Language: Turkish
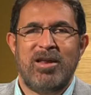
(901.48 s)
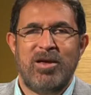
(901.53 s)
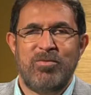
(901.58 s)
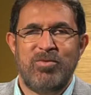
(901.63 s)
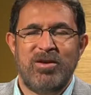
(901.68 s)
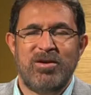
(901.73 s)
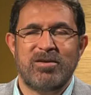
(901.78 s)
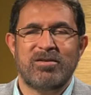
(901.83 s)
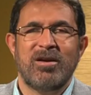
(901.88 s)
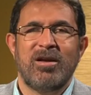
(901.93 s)

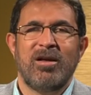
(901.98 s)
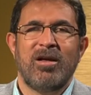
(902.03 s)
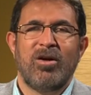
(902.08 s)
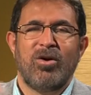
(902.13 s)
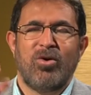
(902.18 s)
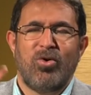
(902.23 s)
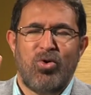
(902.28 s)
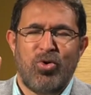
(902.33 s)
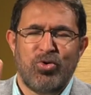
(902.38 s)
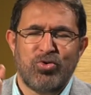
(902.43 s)
gelebilir,
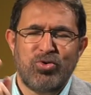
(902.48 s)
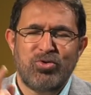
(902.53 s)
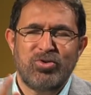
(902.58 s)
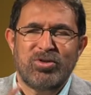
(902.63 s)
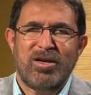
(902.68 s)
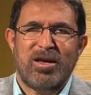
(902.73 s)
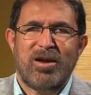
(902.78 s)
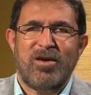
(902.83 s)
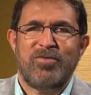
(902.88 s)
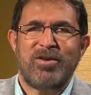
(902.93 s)

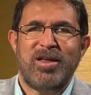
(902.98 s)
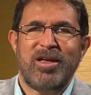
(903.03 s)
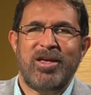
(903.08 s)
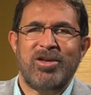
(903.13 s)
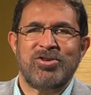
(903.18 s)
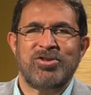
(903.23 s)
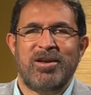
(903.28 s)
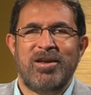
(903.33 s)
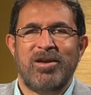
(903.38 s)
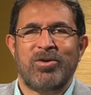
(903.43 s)
onun tarafına
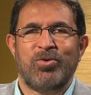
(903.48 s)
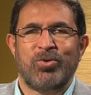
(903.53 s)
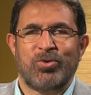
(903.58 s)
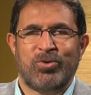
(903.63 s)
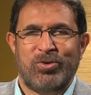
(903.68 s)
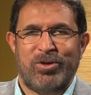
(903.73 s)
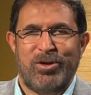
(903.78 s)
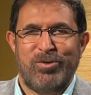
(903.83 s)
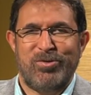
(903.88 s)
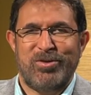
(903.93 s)
geçerek
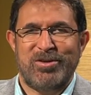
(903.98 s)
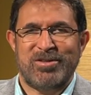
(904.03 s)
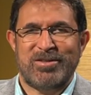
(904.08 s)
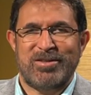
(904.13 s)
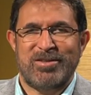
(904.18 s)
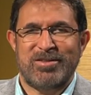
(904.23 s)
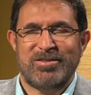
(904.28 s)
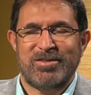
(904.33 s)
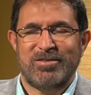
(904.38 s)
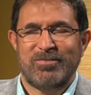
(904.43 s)

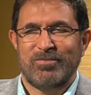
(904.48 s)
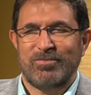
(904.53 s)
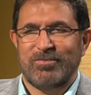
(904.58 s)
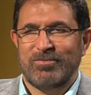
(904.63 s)
kurtulabilirsiniz.